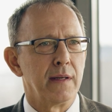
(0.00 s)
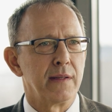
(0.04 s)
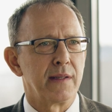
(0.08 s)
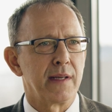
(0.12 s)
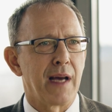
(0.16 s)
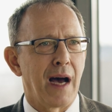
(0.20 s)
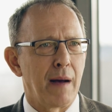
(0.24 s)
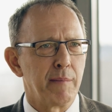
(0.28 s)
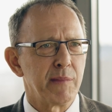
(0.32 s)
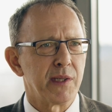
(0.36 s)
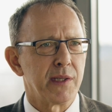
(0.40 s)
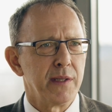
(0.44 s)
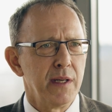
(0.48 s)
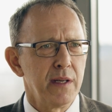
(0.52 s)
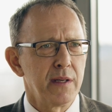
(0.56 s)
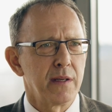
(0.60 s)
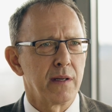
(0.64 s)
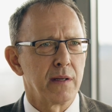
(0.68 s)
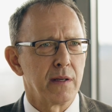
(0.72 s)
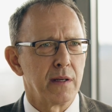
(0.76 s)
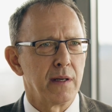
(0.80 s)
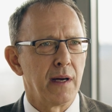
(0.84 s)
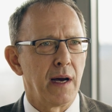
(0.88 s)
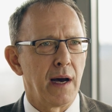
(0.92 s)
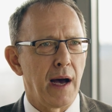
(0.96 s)
Sie haben es
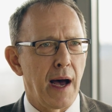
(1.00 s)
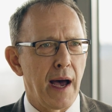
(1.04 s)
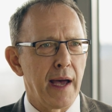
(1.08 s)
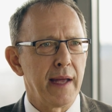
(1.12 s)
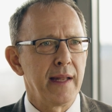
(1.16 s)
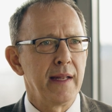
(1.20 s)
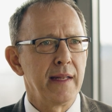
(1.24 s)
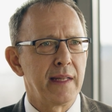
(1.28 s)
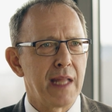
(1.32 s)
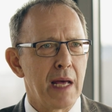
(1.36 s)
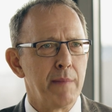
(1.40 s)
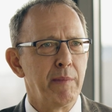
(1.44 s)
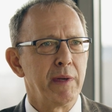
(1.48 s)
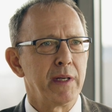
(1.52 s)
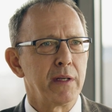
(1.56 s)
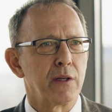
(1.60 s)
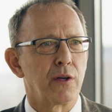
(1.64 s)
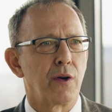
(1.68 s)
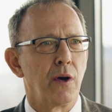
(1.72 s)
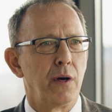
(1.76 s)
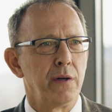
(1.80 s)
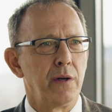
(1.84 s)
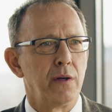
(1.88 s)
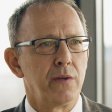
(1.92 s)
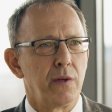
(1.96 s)
nicht äh, eindämmen
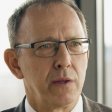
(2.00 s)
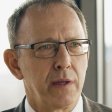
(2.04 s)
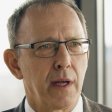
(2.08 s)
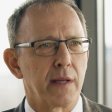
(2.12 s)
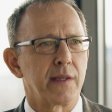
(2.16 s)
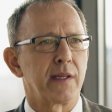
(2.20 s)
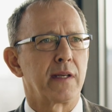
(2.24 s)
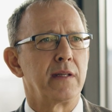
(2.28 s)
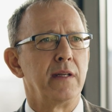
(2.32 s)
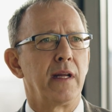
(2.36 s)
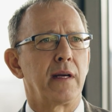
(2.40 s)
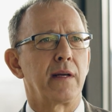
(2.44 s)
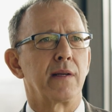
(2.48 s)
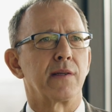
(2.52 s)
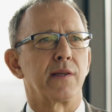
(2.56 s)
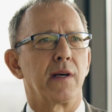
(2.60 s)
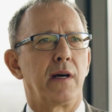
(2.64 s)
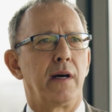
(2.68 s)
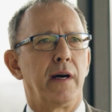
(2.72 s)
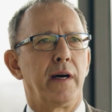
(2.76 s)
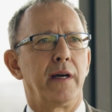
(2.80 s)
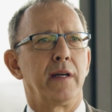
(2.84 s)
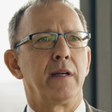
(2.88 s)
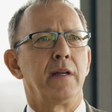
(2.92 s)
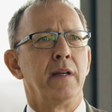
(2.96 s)
können und jetzt knicken sie
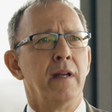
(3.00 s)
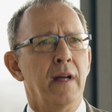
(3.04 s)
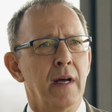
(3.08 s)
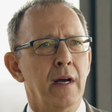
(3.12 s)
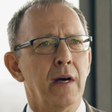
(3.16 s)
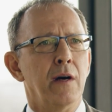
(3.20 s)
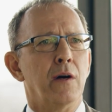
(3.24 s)
ein